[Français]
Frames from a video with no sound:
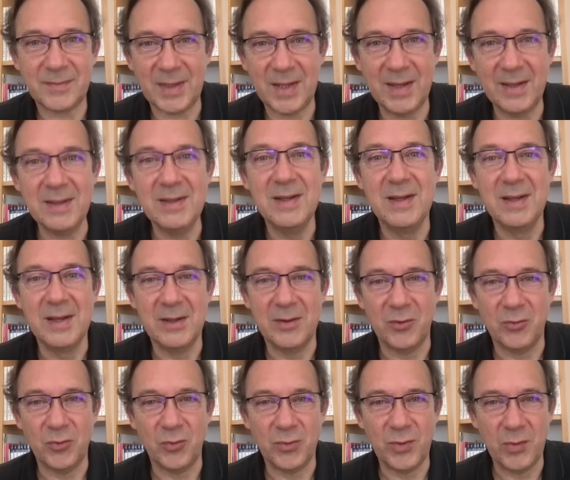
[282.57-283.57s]
Hein.
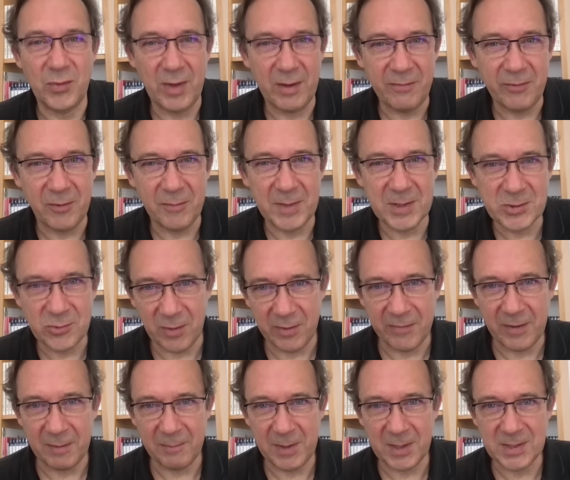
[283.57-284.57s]
Quand on a une information à
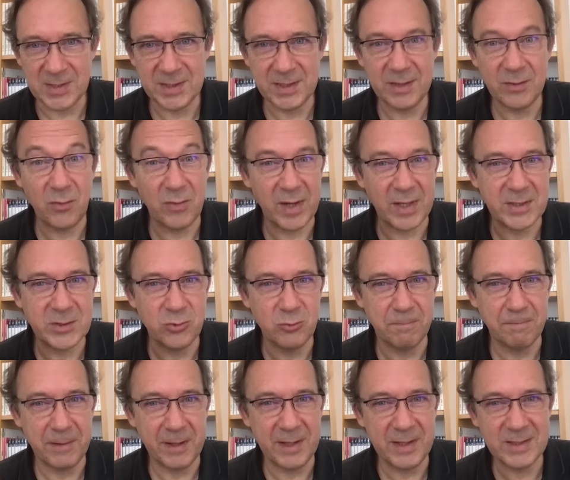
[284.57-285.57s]
faire passer, on la
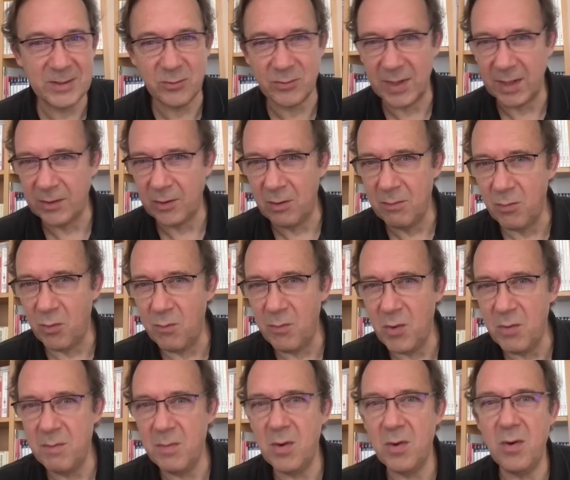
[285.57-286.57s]
soupèse, on attend le bon
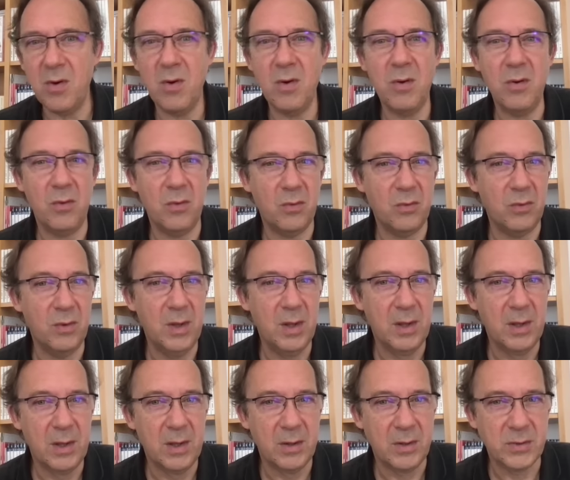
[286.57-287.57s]
moment, on
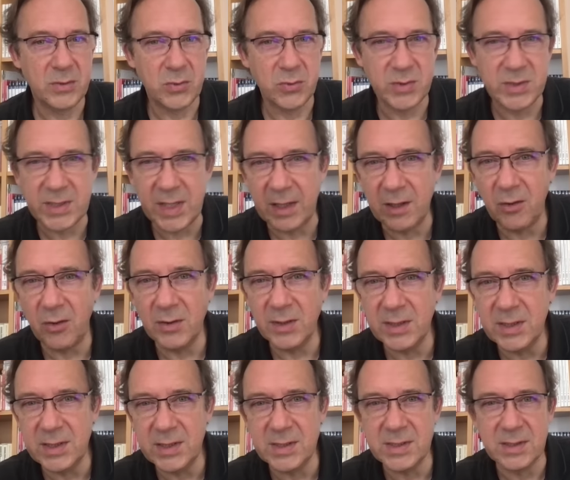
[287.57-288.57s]
se
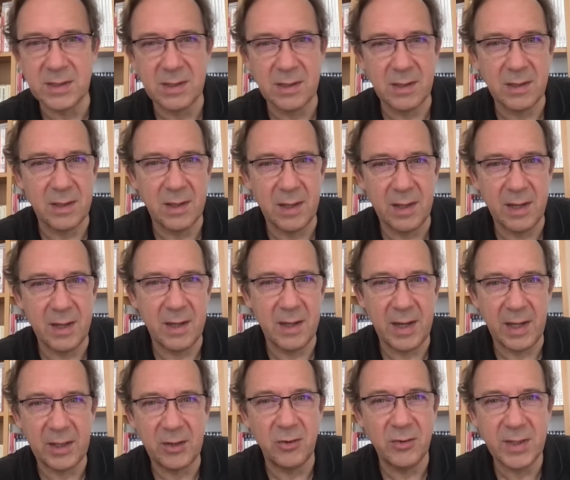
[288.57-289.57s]
synchronise euh, à
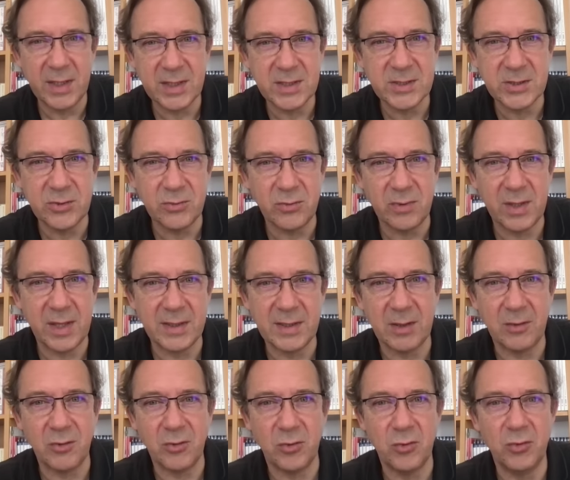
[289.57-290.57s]
la connexion de
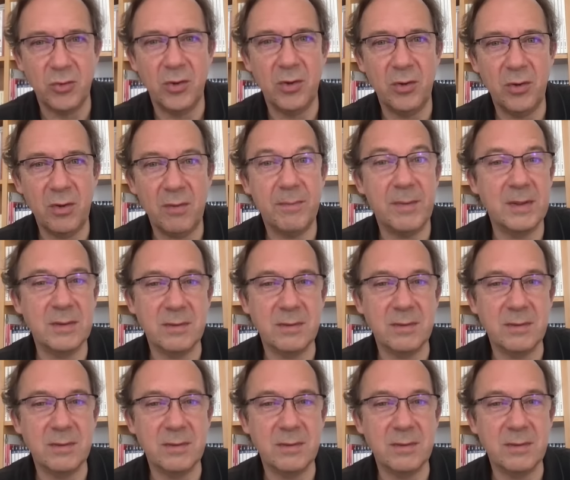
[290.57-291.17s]
l'interlocuteur.